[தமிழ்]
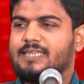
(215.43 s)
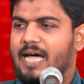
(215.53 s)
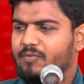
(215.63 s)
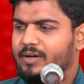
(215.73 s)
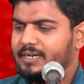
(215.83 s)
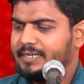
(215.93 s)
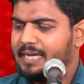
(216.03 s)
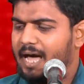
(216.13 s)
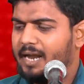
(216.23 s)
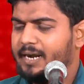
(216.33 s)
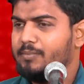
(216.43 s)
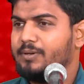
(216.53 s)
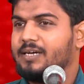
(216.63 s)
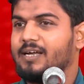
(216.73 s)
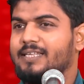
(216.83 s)
தவறு யாரிடம்
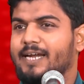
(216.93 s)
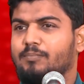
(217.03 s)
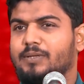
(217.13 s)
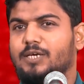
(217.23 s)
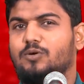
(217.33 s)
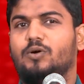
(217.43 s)
இருக்கிறது என்பதை